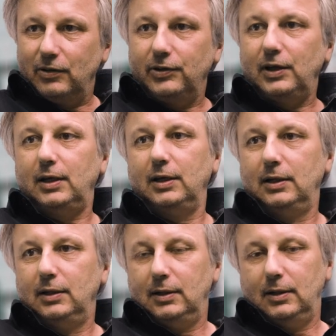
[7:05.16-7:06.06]
an sich,
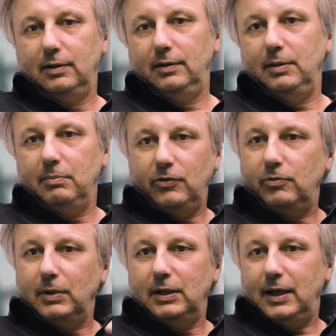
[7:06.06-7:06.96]
dem
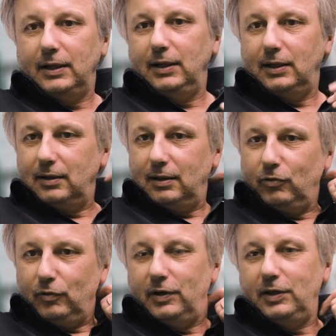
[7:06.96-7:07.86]
misst man eigentlich
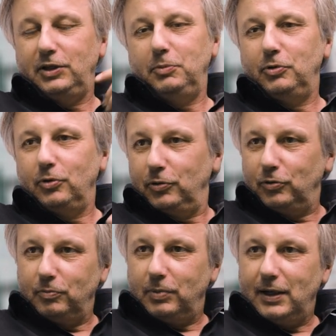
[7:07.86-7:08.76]
insofern nicht die
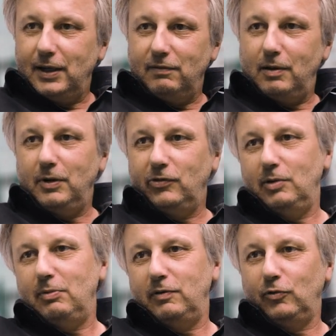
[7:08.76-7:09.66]
Bedeutung bei, weil man sie
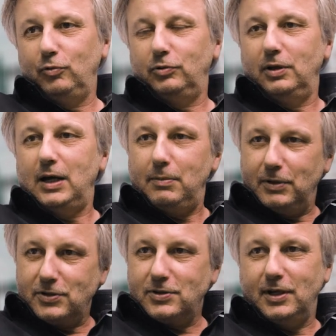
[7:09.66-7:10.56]
immer versucht, in
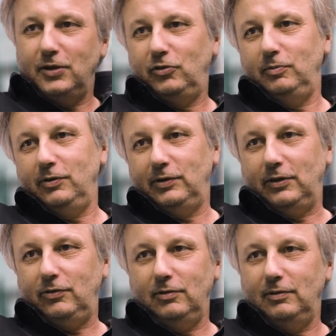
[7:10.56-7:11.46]
Arbeitszeit zu
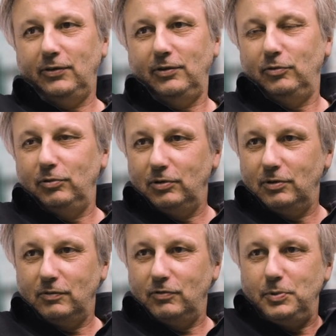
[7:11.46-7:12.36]
übersetzen. Und das ist natürlich
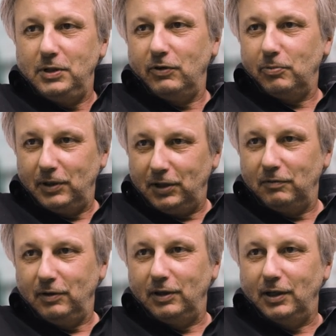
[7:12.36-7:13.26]
ein Spiel, was man nicht
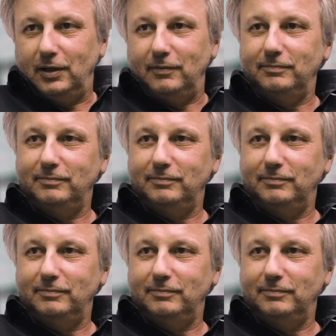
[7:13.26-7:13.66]
gewinnen kann.